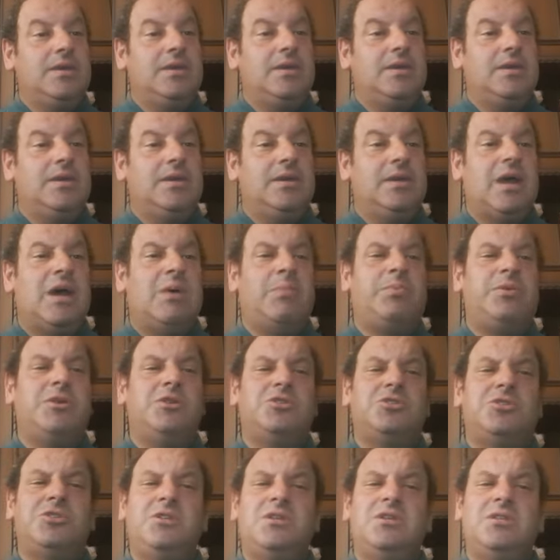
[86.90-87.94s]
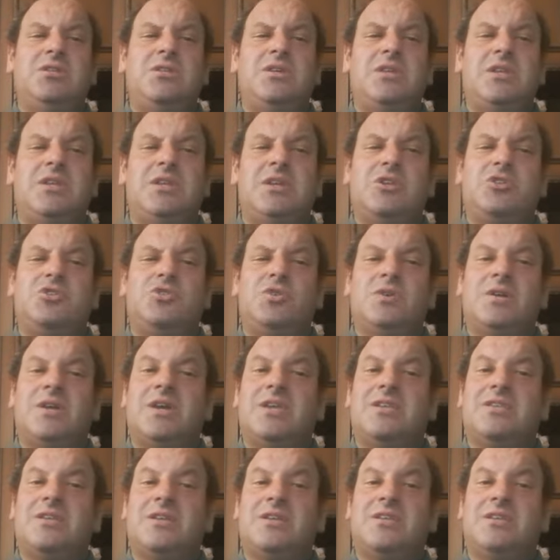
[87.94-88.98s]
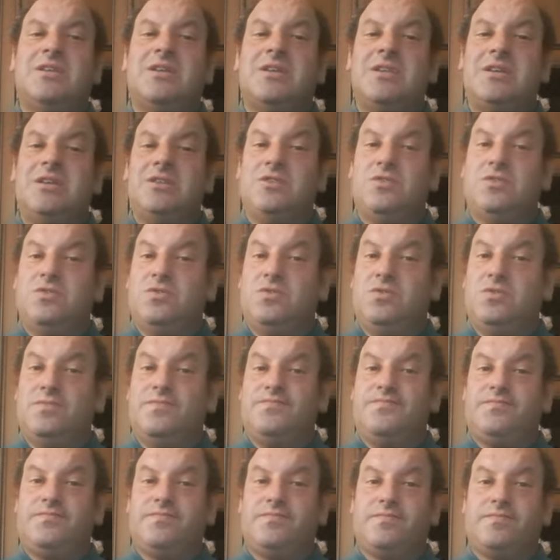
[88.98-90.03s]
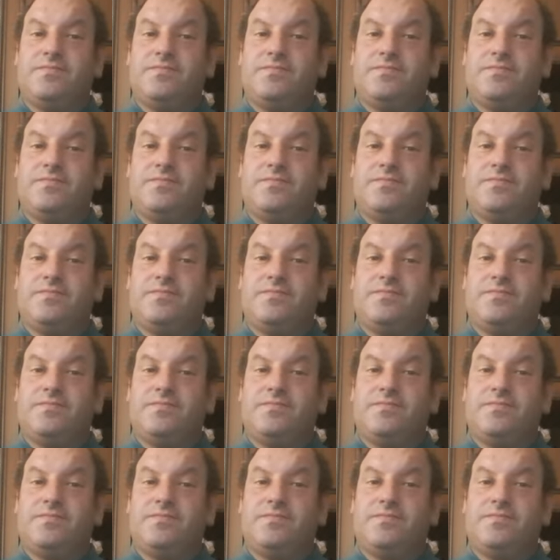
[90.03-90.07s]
eh, a prescindere da ciò che sta scritto